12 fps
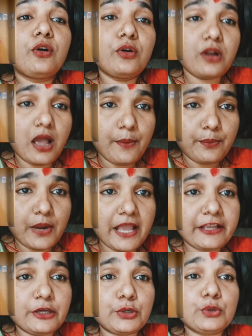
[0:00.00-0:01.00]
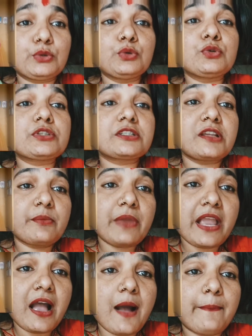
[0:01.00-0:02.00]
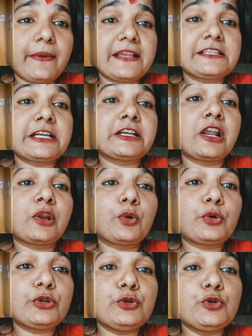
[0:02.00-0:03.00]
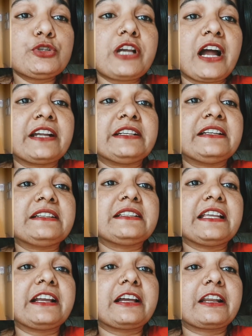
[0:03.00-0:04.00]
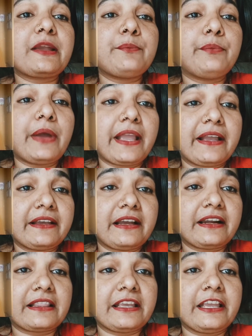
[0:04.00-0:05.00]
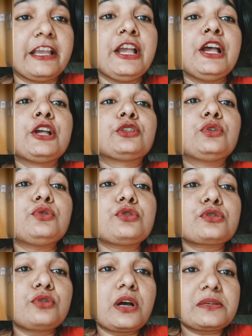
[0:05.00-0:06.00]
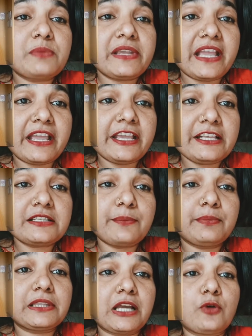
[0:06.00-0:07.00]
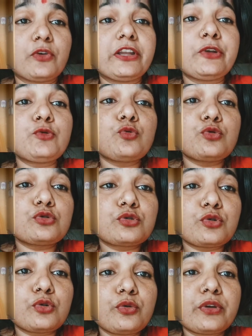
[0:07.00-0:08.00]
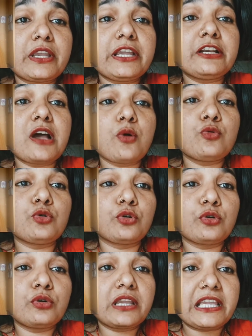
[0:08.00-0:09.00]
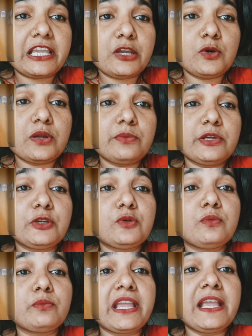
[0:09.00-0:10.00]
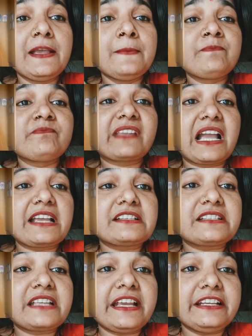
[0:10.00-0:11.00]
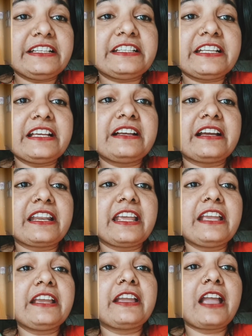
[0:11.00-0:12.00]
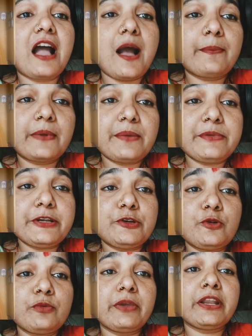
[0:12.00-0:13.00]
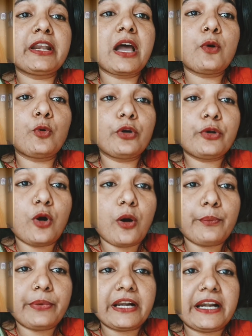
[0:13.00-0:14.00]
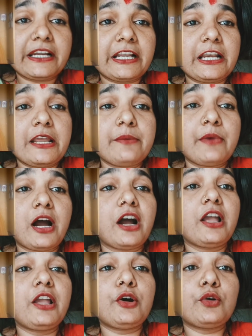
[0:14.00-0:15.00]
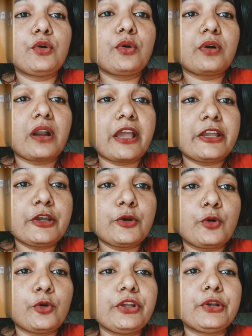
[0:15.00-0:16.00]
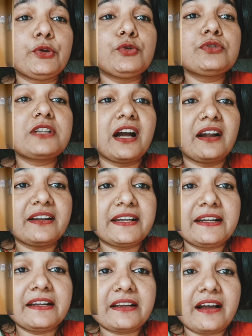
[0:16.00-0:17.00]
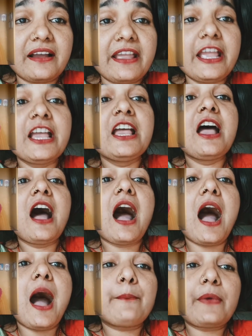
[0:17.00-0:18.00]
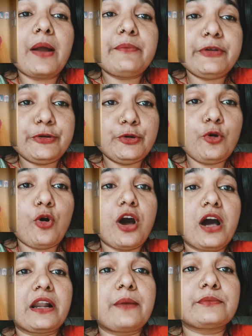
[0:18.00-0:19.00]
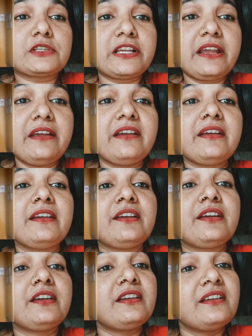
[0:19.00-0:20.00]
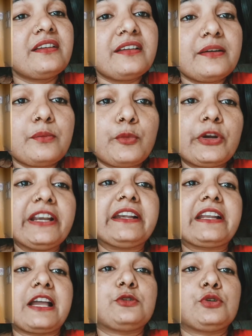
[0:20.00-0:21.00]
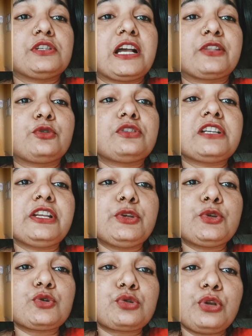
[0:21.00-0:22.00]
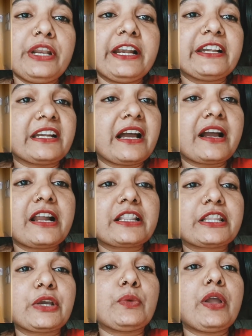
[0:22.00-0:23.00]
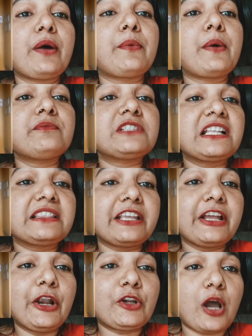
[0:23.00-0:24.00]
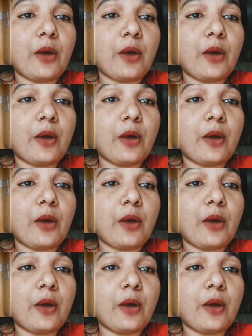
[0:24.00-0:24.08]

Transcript: और अप्लाई करो तो उस समय आपके चैनल को रियूज कंटेंट देख करके बैक कर दे तो दोस्तों आज मैं यही सब बताऊंगी कि दूसरों की डाउनलोड की हुई वीडियो में कैसे एडिटिंग करें कि आपके वीडियो में ना कोई कॉपीराइट क्लेम आए और ना ही कोई रियूज कंटेंट आए आपका वीडियो आराम से मोनेटाइज हो जाए तो चलिए दोस्तों लेट ना करते हुए अब हम चलते हैं